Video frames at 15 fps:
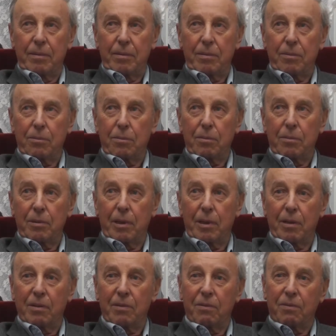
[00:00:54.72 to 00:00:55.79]
Ну,
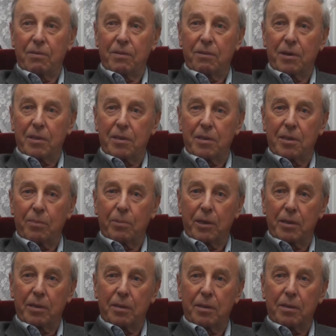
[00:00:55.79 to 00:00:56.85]
я во дворце
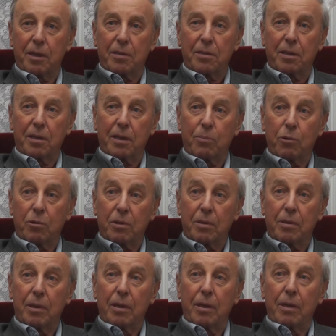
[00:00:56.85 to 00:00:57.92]
Добрынина начал
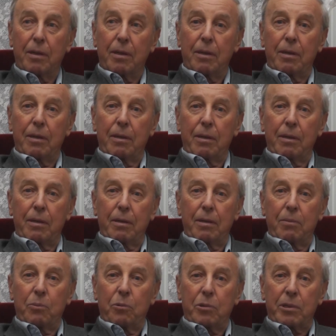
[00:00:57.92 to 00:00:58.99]
работать
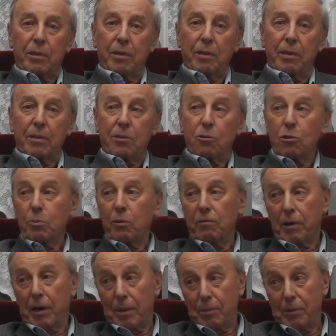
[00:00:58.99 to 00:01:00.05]
после службы в
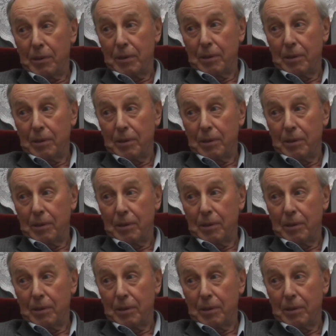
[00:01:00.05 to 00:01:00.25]
армии.